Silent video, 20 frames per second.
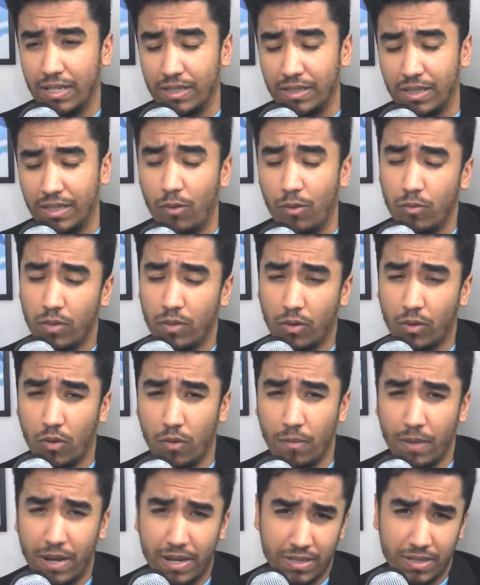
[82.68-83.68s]
Então
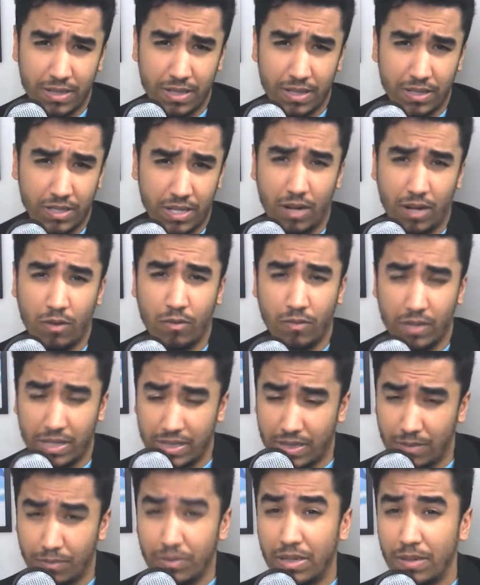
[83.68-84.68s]
começa já com
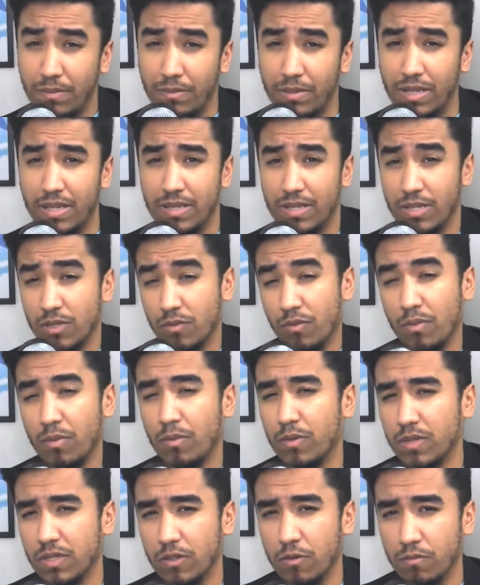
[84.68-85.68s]
essa premissa. Isso foi
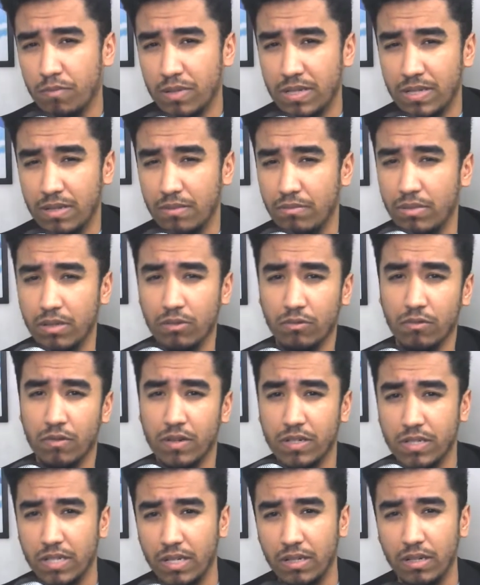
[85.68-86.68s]
uma coisa que eu percebi, eu não
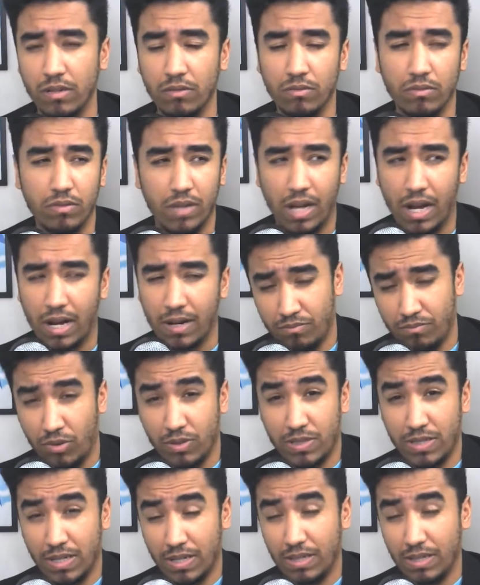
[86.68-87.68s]
achei em nenhum lugar.
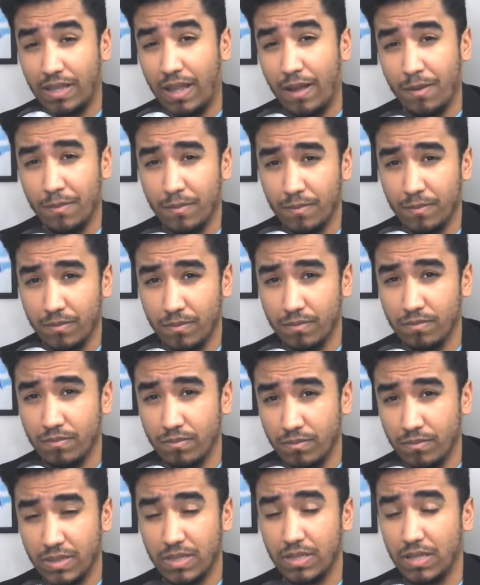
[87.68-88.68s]
Pode ser que tenham
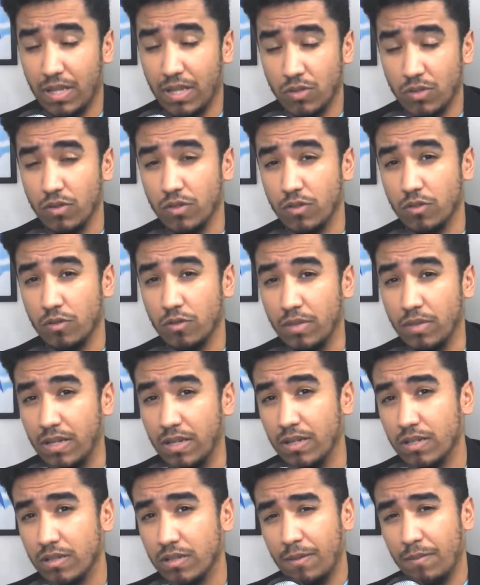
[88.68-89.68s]
citações sobre
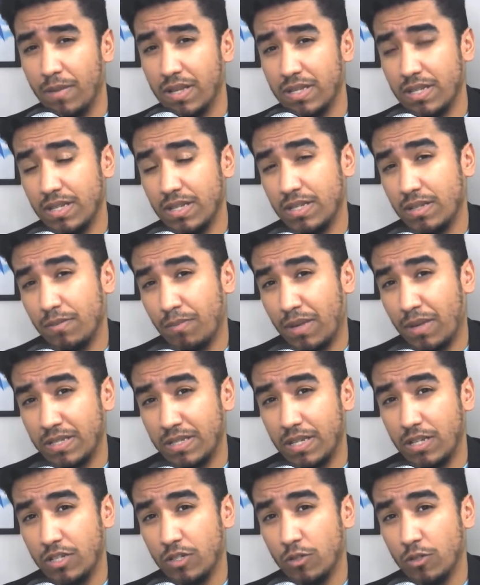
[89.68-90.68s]
isso, mas esse
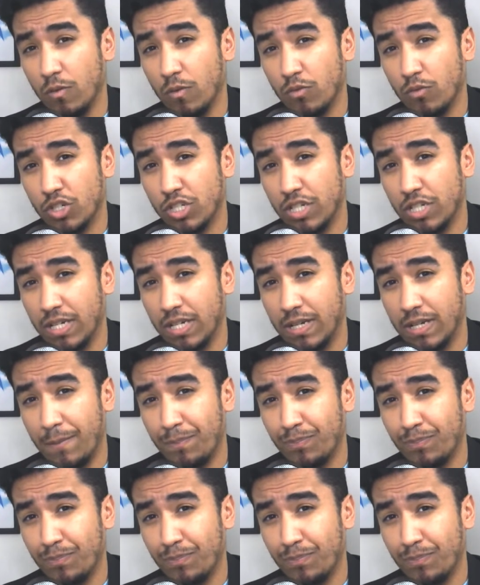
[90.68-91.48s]
paciente novo chega